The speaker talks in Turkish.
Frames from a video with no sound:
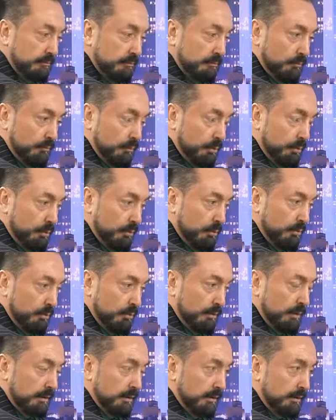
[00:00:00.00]
bu
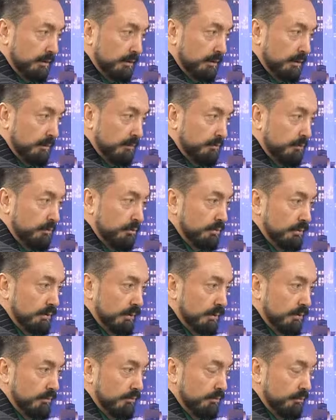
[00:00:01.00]
konuyu da anlatalım.
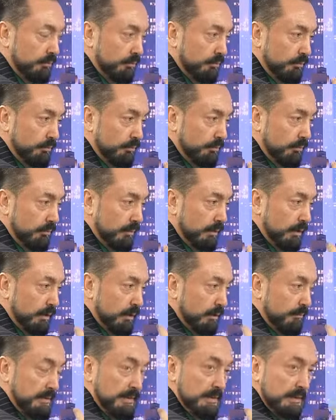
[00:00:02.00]
Türkiye'nin
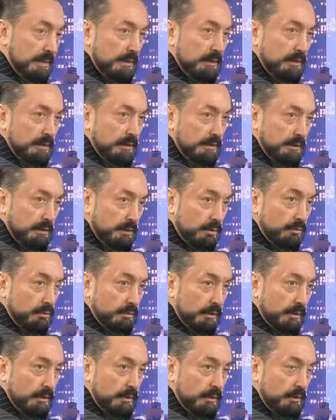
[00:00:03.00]
bir zenginliği,
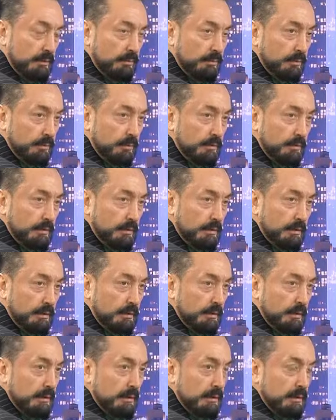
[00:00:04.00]
güzelliği bu.
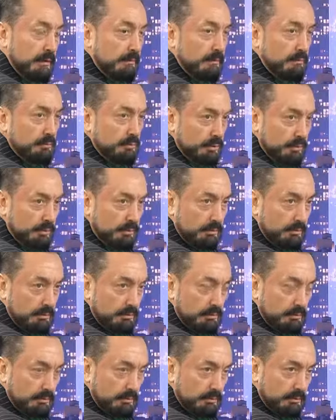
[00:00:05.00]
Çok
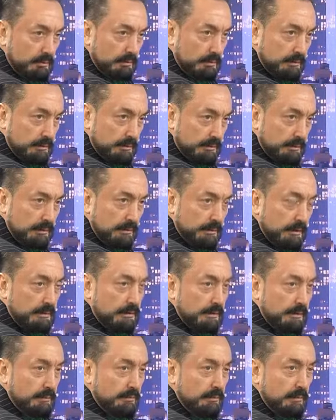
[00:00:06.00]
sık
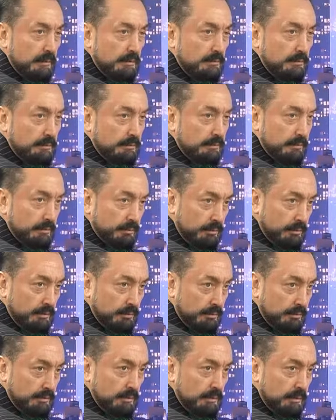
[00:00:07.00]
rastlanmaz öyle
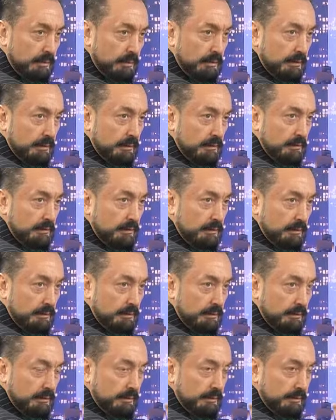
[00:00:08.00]
e,
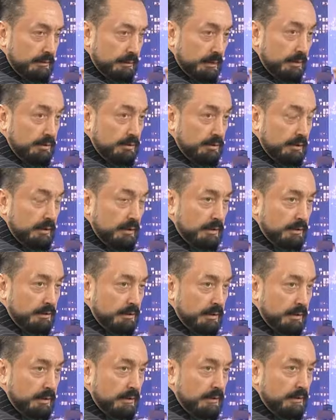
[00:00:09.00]
yaşlı
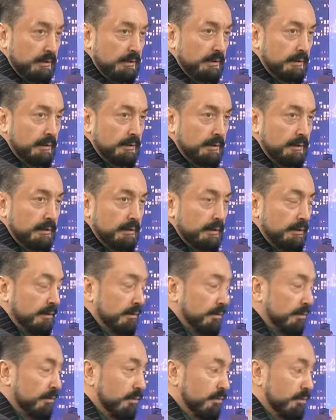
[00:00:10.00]
ağaçlara
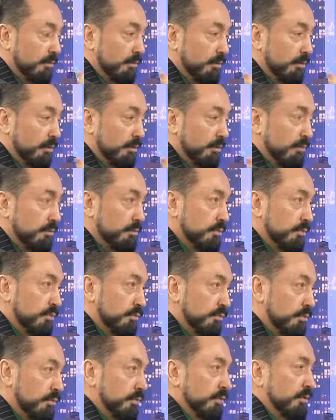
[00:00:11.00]
görünüşü
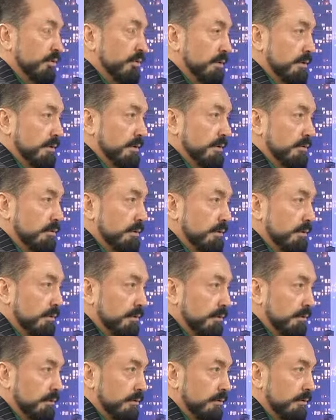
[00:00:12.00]
son derece güzel
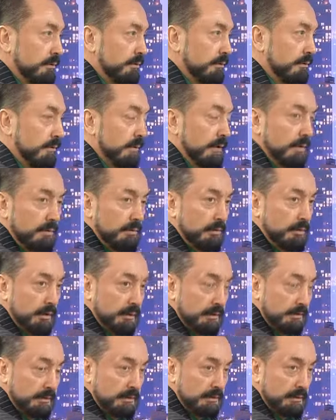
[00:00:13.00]
oluyor.
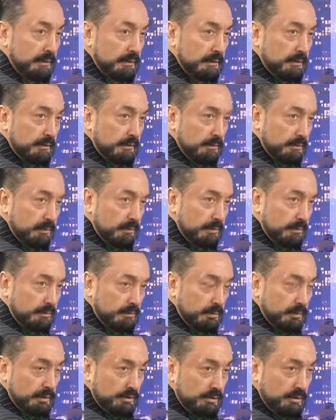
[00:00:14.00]
Asırlık
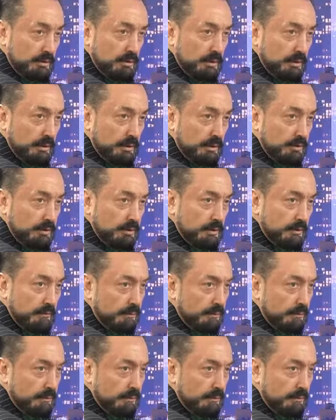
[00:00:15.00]
mesela çınar ağaçları var.